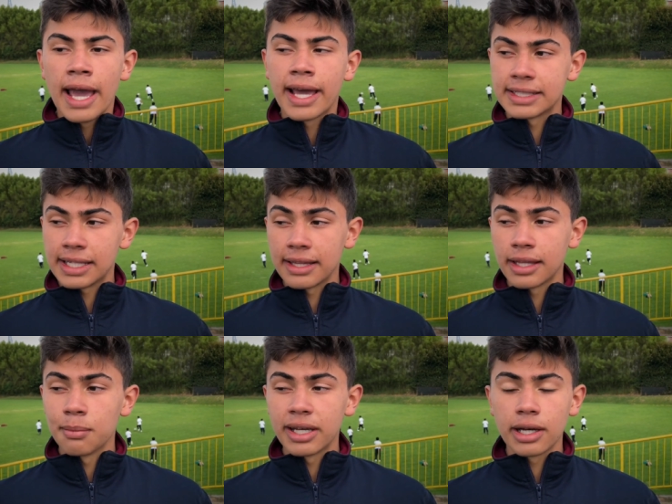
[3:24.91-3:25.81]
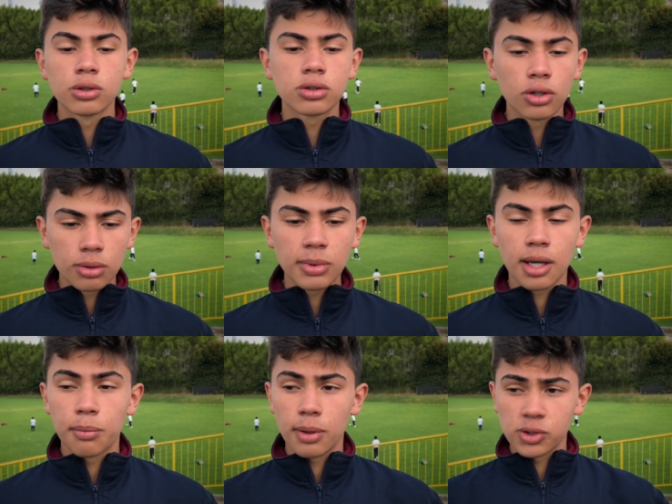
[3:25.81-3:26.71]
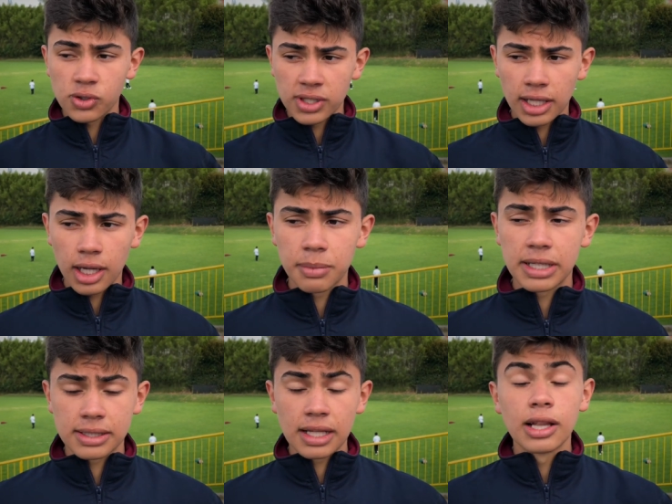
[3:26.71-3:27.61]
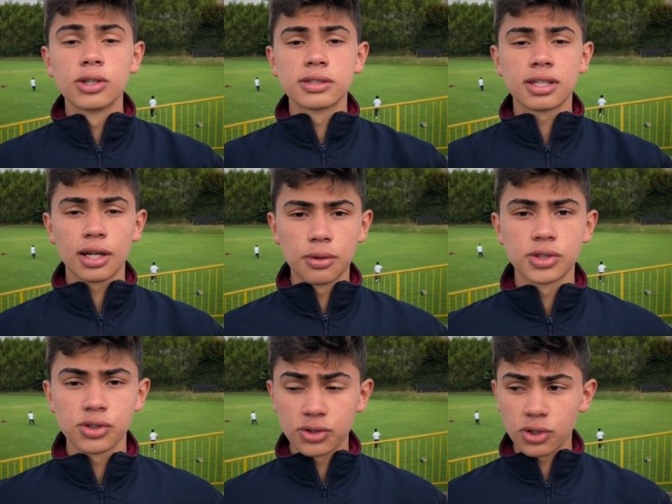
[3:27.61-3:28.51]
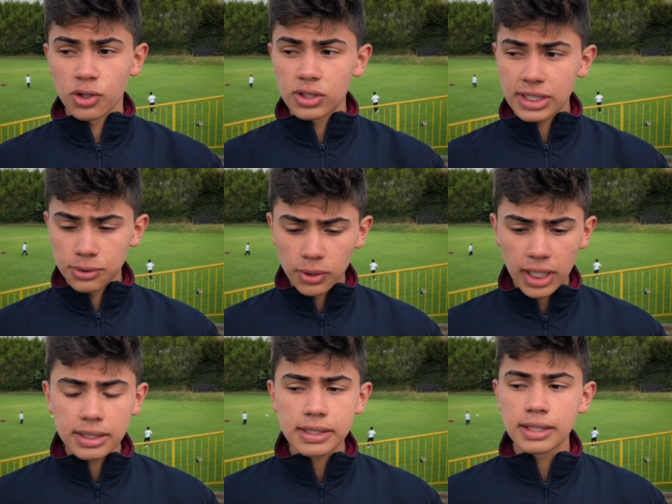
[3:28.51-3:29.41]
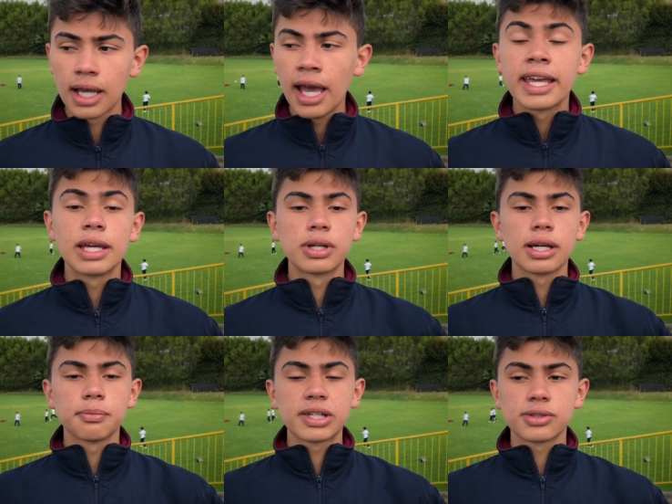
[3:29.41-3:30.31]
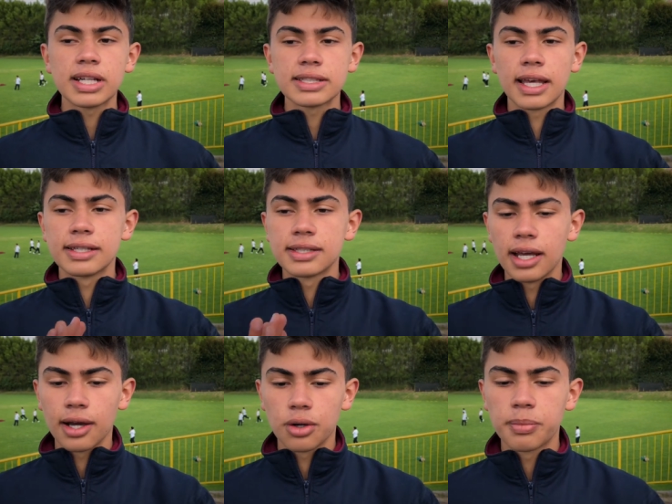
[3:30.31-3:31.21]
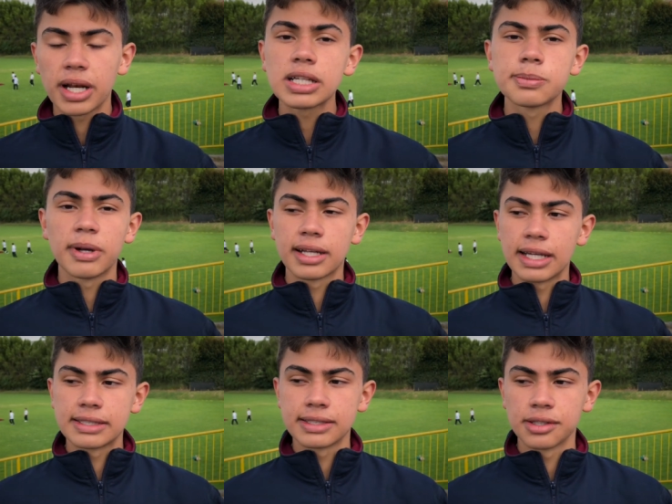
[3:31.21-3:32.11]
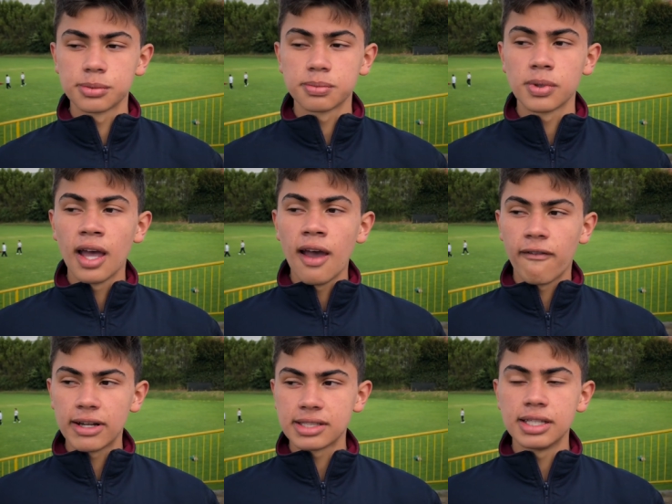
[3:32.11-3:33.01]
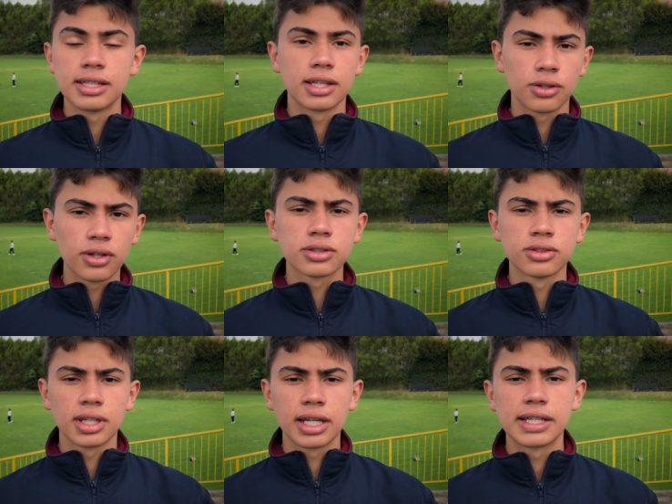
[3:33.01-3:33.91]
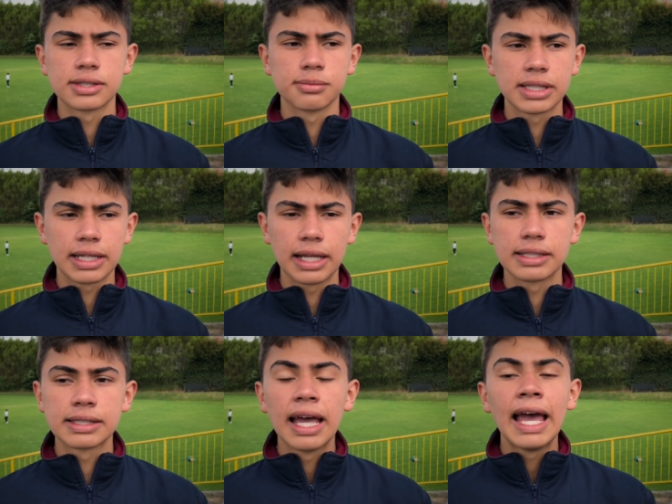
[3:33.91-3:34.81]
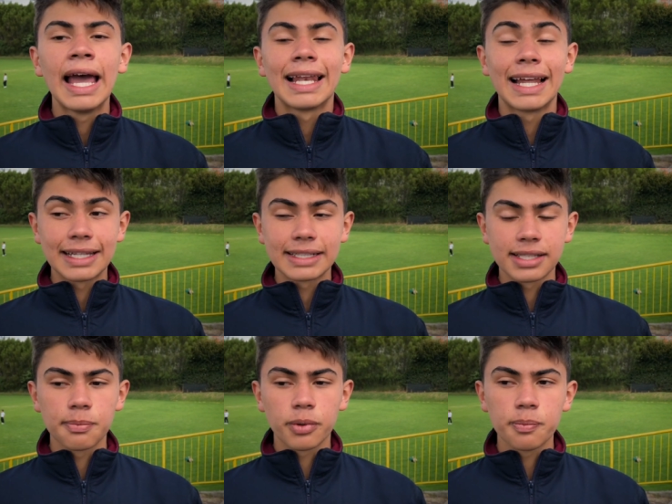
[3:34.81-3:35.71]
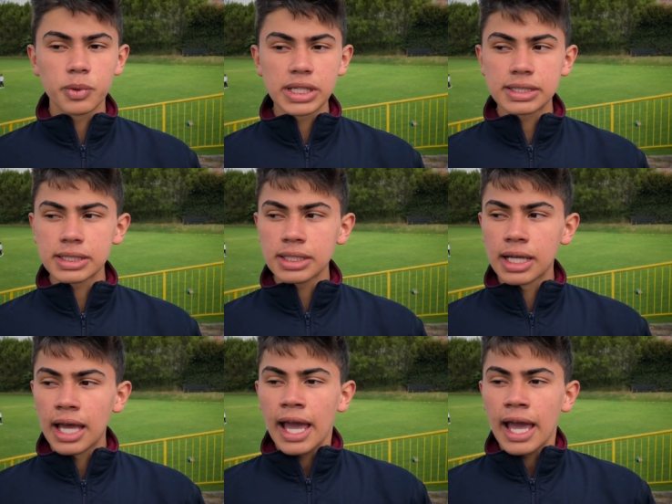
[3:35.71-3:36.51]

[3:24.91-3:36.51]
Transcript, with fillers: que sean de manera autónoma, que podamos conseguir los recursos nosotros los estudiantes y una persona sea destinada a comprarles para que así se nos facilite todos conseguir estos materiales. La tercera propuesta